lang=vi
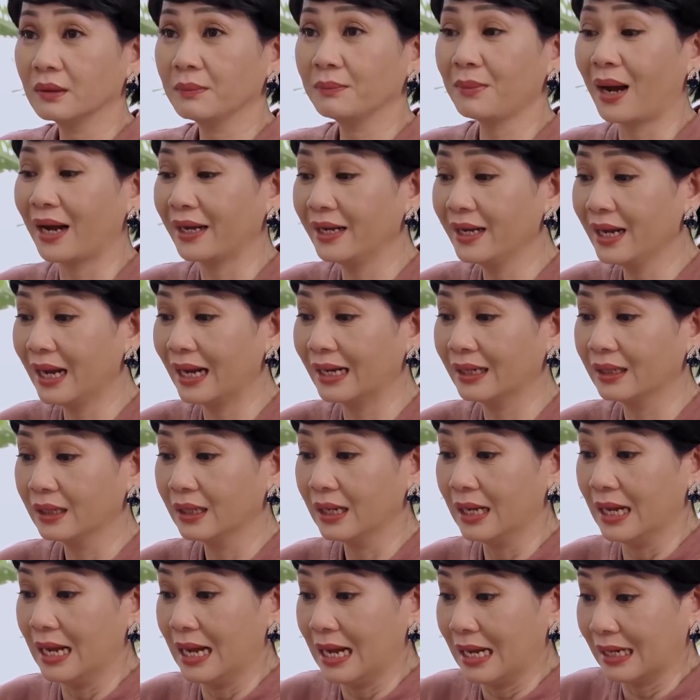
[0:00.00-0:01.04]
Năm bảy ha.
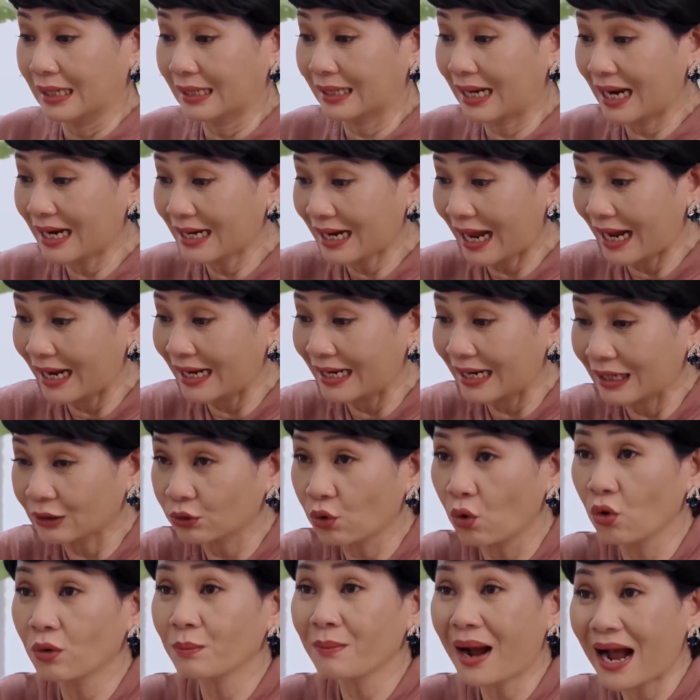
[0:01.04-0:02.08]
Cái này là
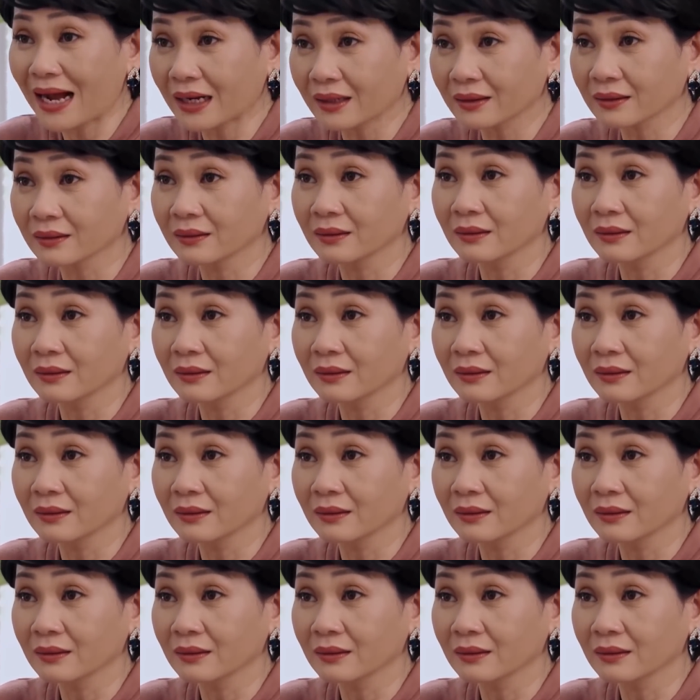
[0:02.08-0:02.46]
thuốc bắc.